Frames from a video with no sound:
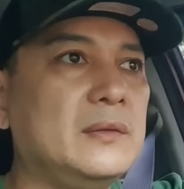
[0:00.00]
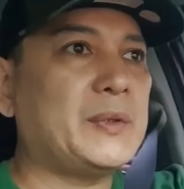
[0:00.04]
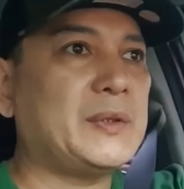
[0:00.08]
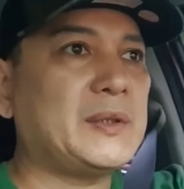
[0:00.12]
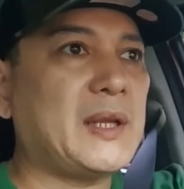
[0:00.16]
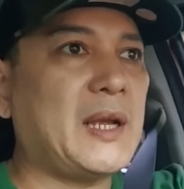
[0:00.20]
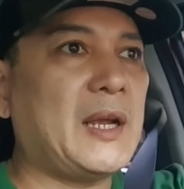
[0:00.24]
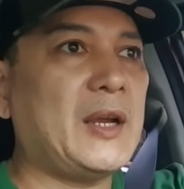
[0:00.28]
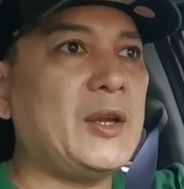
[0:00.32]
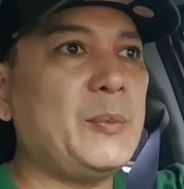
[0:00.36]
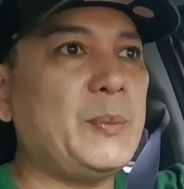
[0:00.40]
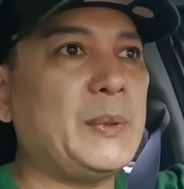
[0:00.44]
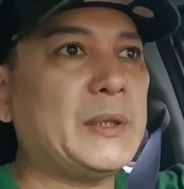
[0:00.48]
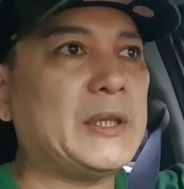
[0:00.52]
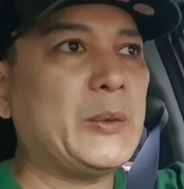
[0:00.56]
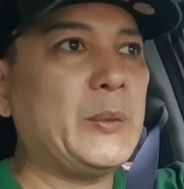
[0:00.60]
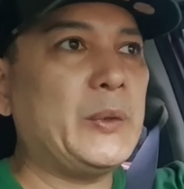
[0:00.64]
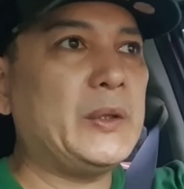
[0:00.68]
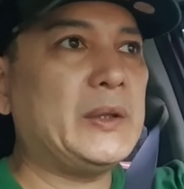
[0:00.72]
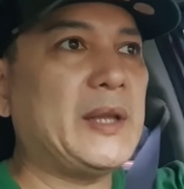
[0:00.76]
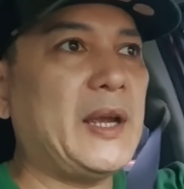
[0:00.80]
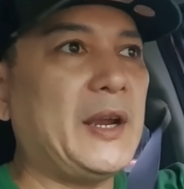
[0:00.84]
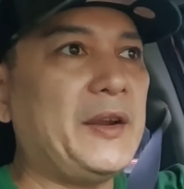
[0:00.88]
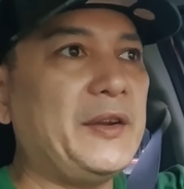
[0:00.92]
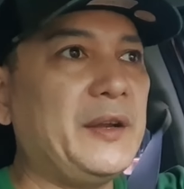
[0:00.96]
Pas tayo
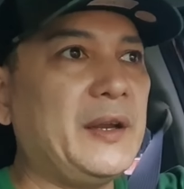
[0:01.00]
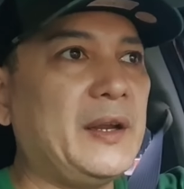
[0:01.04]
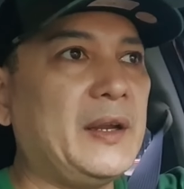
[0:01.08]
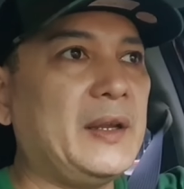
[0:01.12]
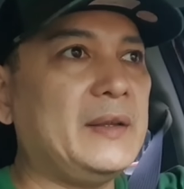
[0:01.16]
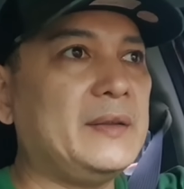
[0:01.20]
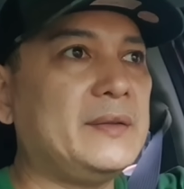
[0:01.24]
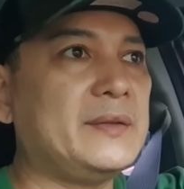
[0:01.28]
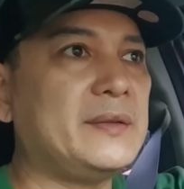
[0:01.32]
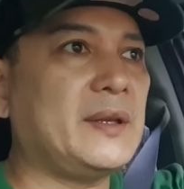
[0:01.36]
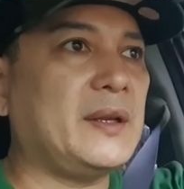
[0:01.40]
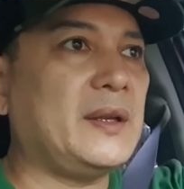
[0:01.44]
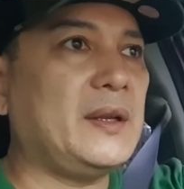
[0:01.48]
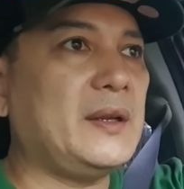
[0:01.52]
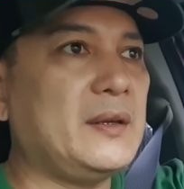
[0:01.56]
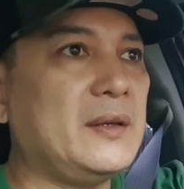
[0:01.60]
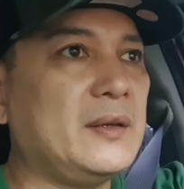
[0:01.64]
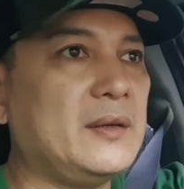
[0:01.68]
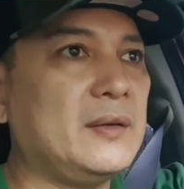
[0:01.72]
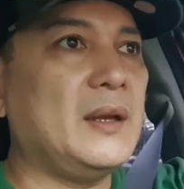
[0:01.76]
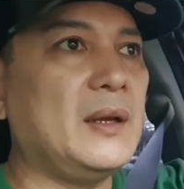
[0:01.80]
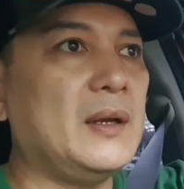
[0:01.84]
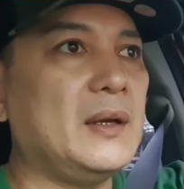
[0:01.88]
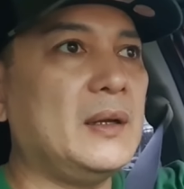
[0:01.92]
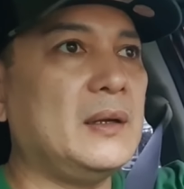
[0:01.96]
patawid tayo ng
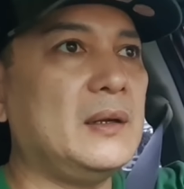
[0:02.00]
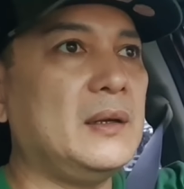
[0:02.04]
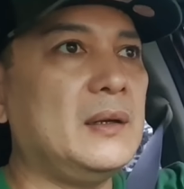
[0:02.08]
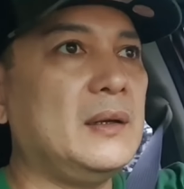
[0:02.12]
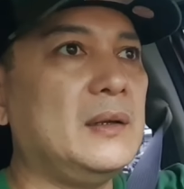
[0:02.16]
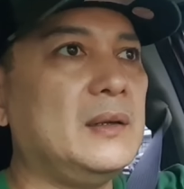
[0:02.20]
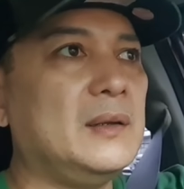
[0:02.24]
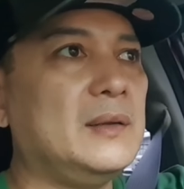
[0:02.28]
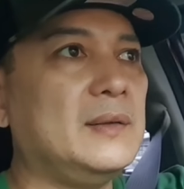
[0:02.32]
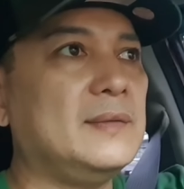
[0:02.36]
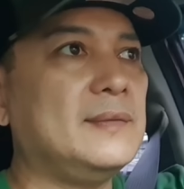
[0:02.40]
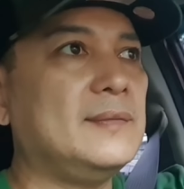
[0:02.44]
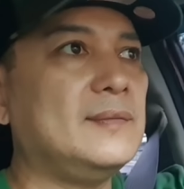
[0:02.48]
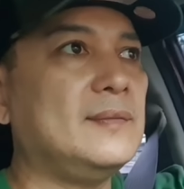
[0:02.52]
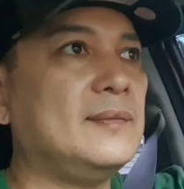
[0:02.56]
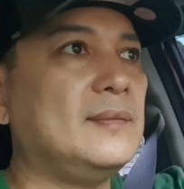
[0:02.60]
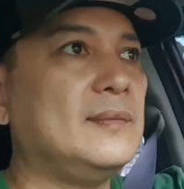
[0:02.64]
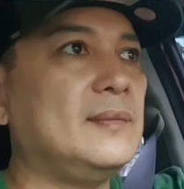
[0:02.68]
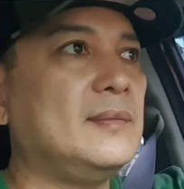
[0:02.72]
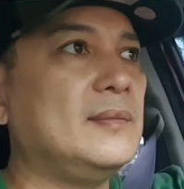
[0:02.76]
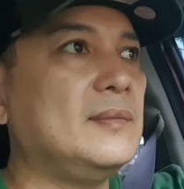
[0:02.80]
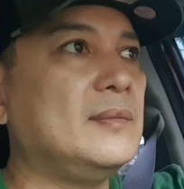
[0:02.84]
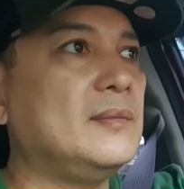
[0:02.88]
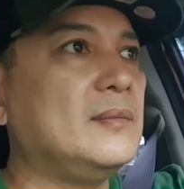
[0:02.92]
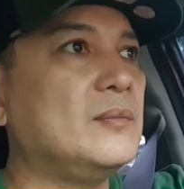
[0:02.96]
EDSA. Lang
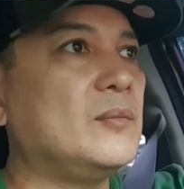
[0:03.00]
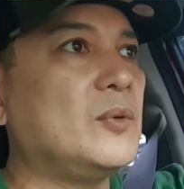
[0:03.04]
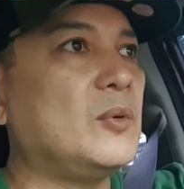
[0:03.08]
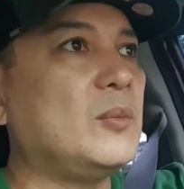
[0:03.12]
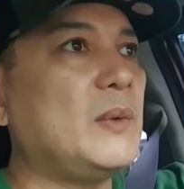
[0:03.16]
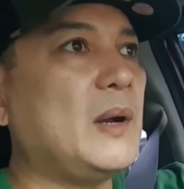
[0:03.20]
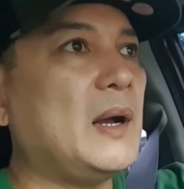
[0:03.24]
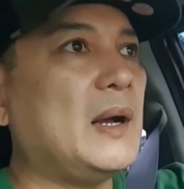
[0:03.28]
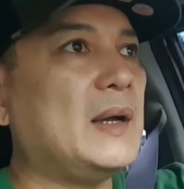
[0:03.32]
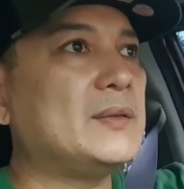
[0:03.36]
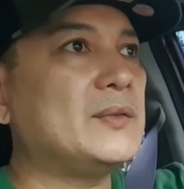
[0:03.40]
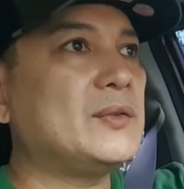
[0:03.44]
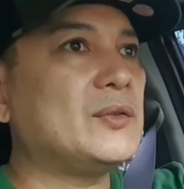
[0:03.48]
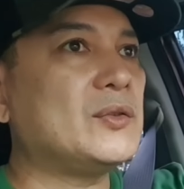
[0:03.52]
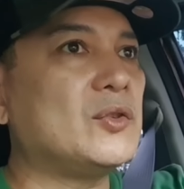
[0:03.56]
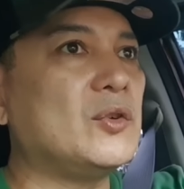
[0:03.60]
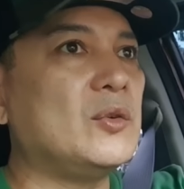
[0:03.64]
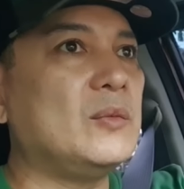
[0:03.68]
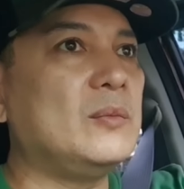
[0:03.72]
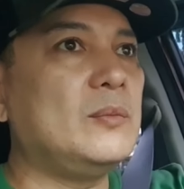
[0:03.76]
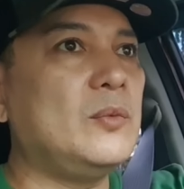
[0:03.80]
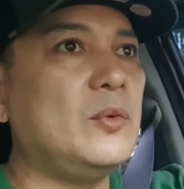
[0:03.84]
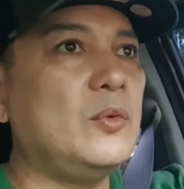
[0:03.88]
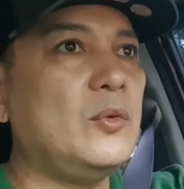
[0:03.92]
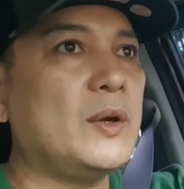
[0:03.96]
pumasok
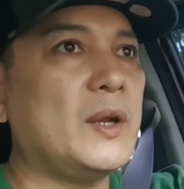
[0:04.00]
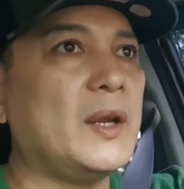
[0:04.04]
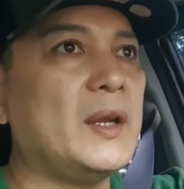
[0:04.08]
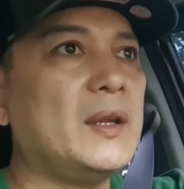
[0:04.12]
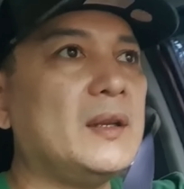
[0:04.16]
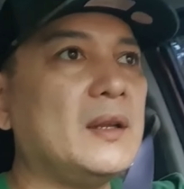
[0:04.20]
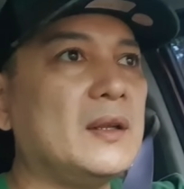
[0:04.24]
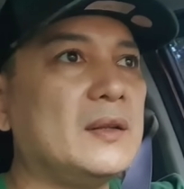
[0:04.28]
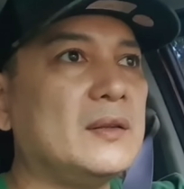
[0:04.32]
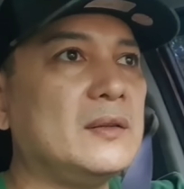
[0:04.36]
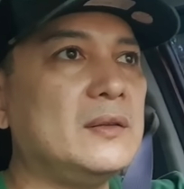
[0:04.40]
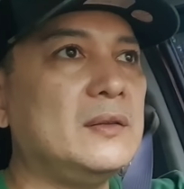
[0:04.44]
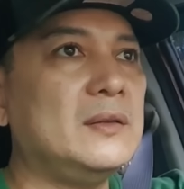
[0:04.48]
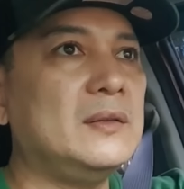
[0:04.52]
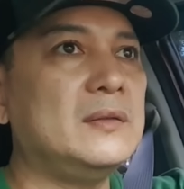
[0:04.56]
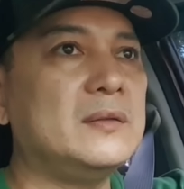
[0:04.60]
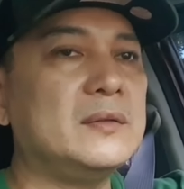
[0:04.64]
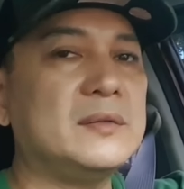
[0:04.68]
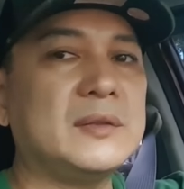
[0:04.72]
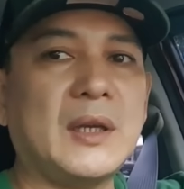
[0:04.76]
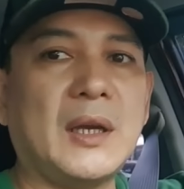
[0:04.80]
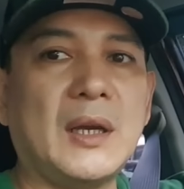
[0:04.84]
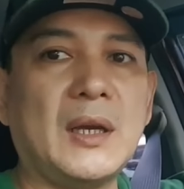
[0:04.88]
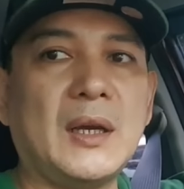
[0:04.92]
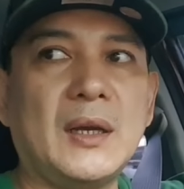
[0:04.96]
tong booking na to
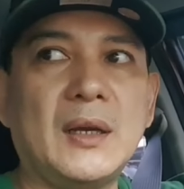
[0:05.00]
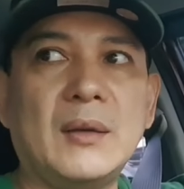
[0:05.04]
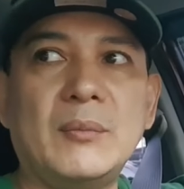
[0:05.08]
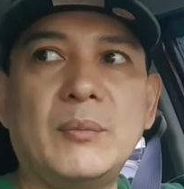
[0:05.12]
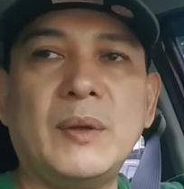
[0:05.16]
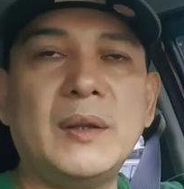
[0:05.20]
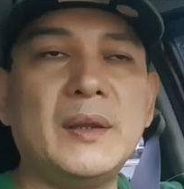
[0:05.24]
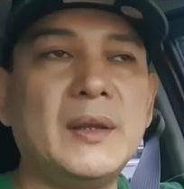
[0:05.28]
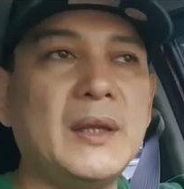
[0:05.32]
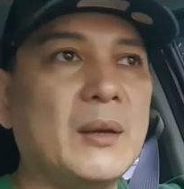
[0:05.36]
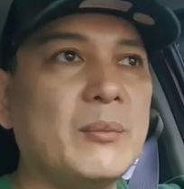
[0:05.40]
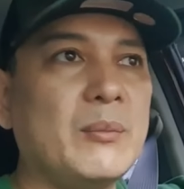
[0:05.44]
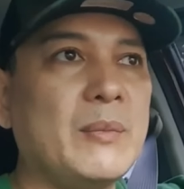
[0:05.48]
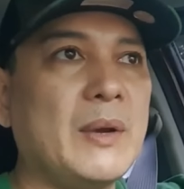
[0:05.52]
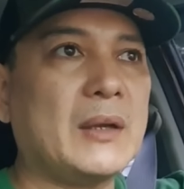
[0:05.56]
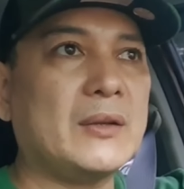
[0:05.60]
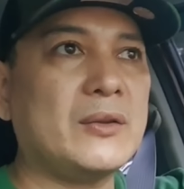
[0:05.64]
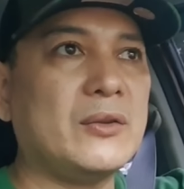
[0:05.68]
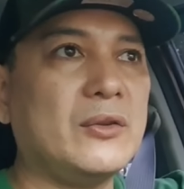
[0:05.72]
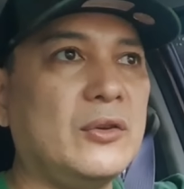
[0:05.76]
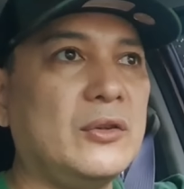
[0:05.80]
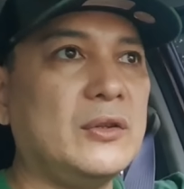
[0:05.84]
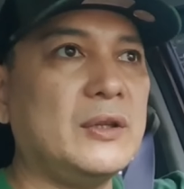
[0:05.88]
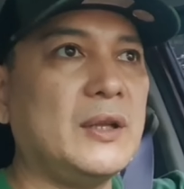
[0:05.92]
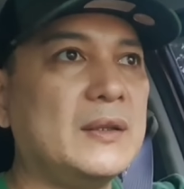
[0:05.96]
sa bandang
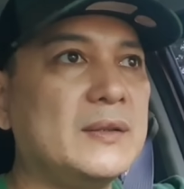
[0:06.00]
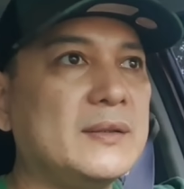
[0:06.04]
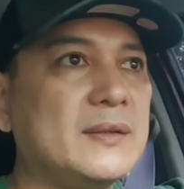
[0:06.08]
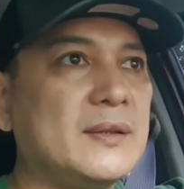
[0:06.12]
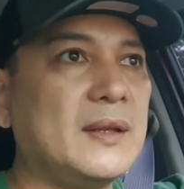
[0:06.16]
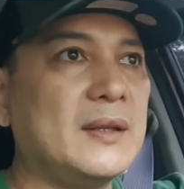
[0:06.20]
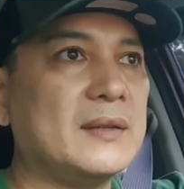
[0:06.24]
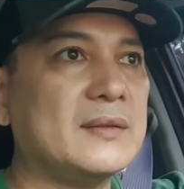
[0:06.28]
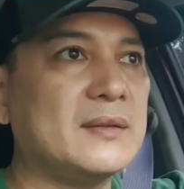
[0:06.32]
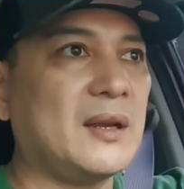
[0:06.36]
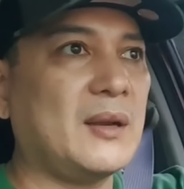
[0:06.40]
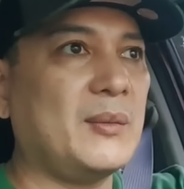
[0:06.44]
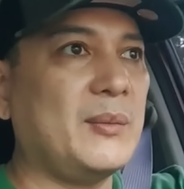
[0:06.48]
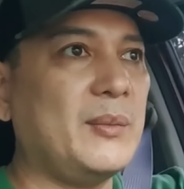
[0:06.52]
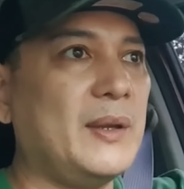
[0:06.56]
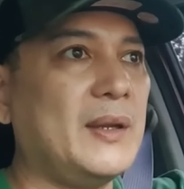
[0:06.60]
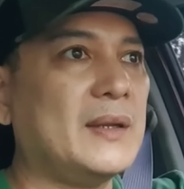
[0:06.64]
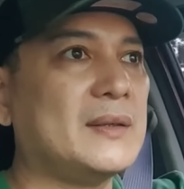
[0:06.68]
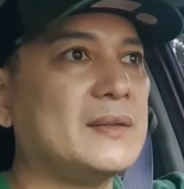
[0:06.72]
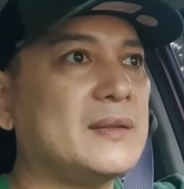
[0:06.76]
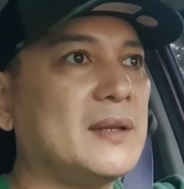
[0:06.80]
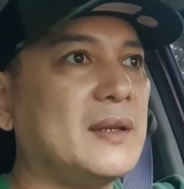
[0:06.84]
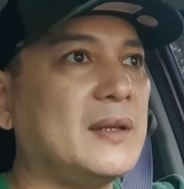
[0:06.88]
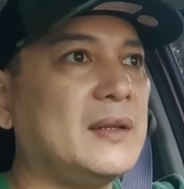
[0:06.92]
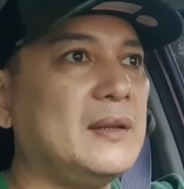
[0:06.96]
McDonald's lang sa
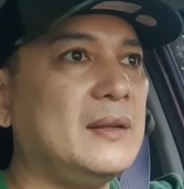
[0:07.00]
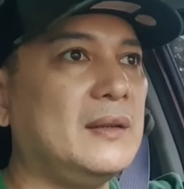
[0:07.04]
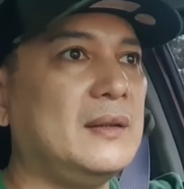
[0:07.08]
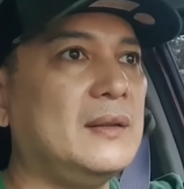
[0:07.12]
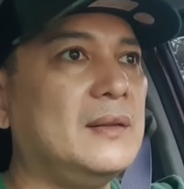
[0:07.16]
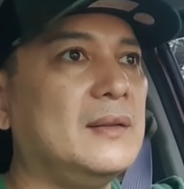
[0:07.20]
kabilang side.